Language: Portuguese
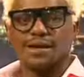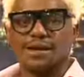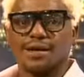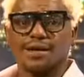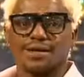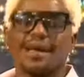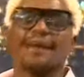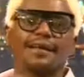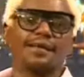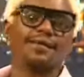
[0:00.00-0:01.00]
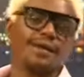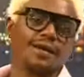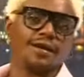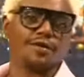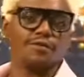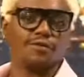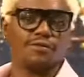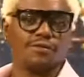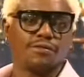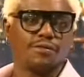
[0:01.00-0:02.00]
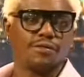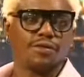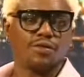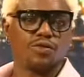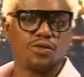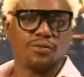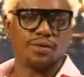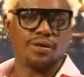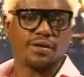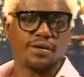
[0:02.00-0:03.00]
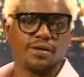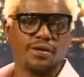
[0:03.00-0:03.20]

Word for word: é, na grelha é um, um nome